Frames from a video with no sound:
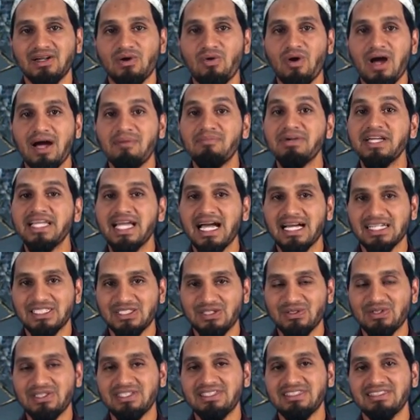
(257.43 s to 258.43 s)
ความไม่ยาก
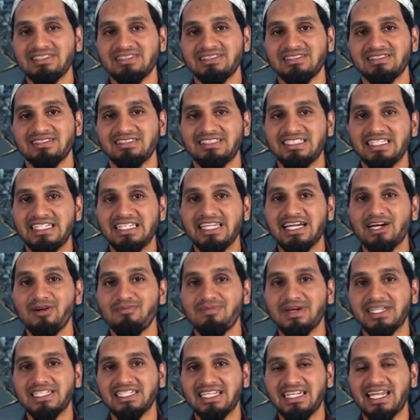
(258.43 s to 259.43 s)
จนสิ่งที่เขา
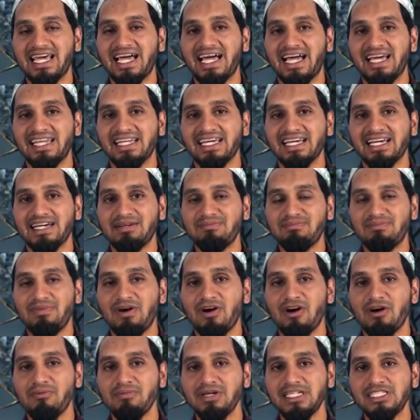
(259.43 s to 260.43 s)
ปรารถนานะครับ พ
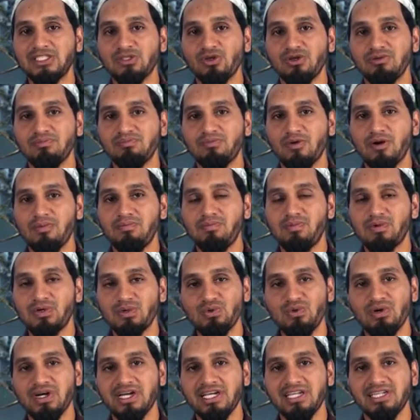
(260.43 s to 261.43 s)
อไม่จนปุ๊บร
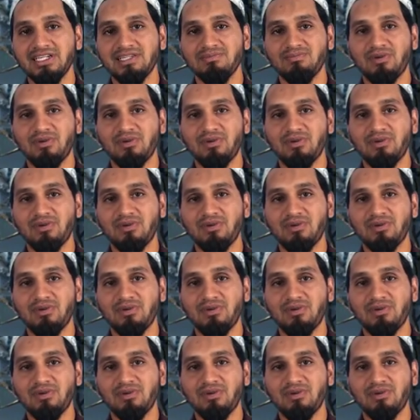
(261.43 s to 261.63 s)
วย